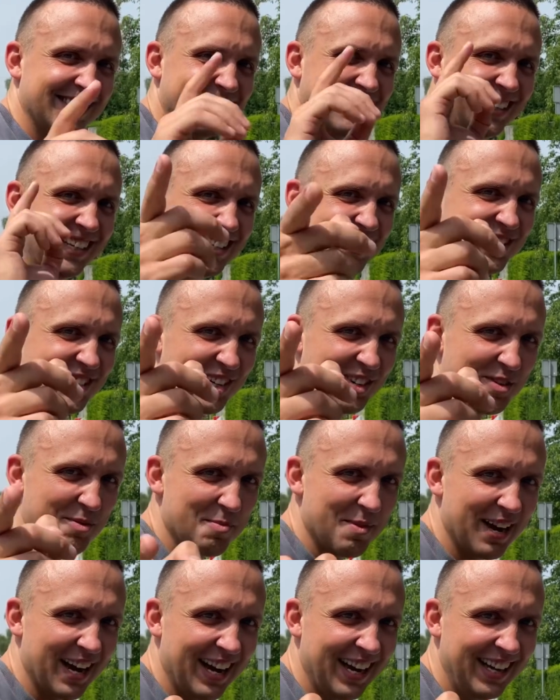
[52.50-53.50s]
Też cię
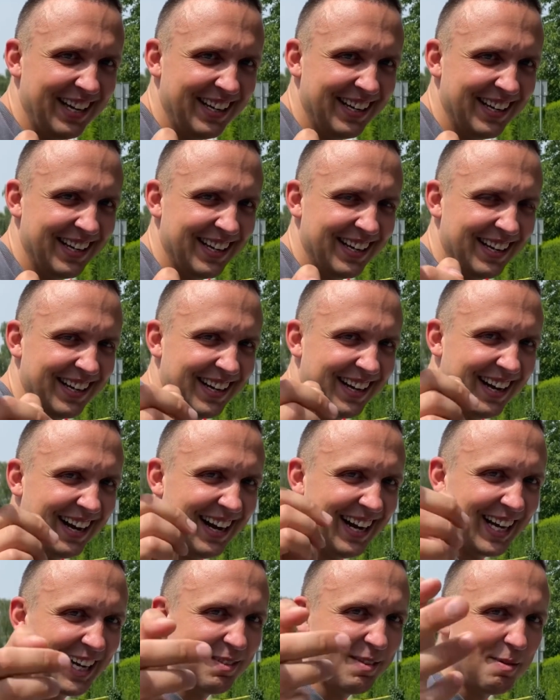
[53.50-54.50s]
lubię,
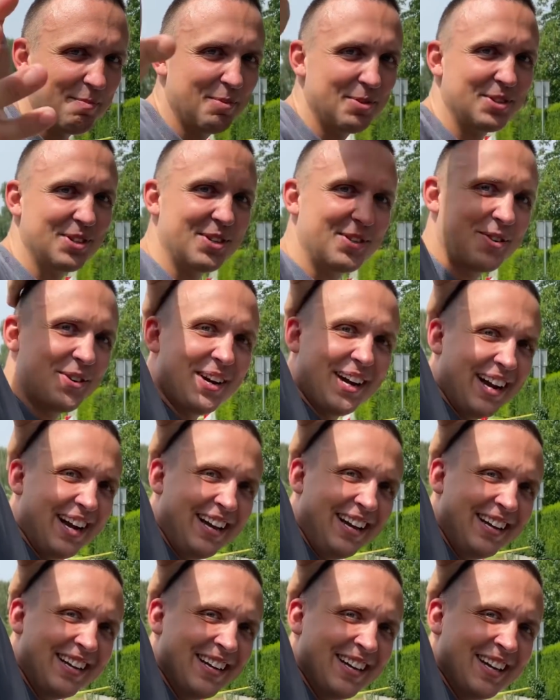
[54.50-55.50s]
ale chyba podziękuję.
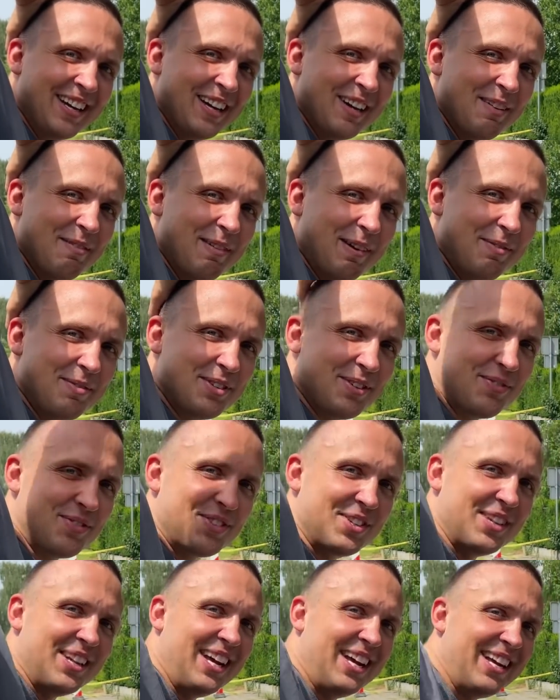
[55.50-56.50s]
Mam
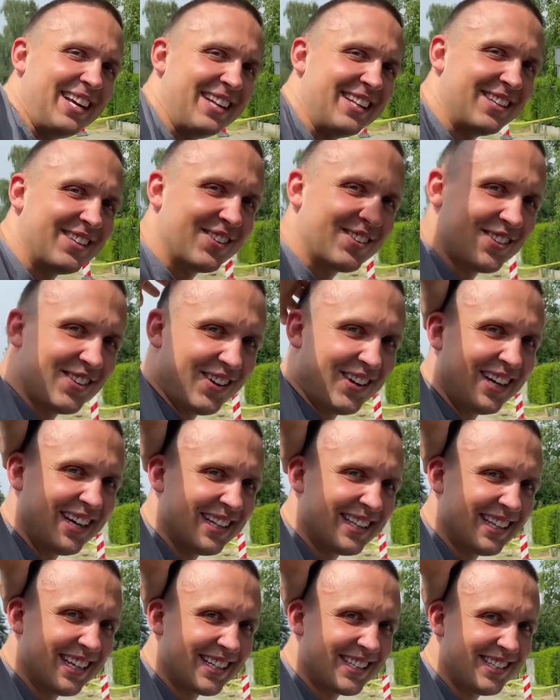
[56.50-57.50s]
dziewczynę i to trochę
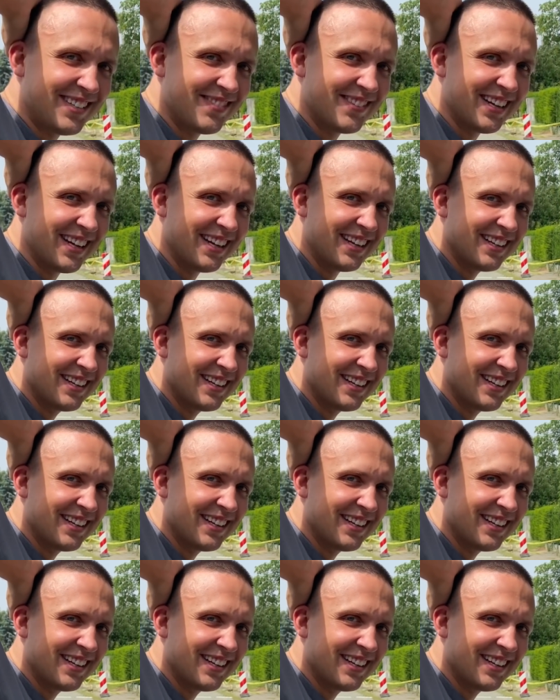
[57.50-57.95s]
jednak dziwne.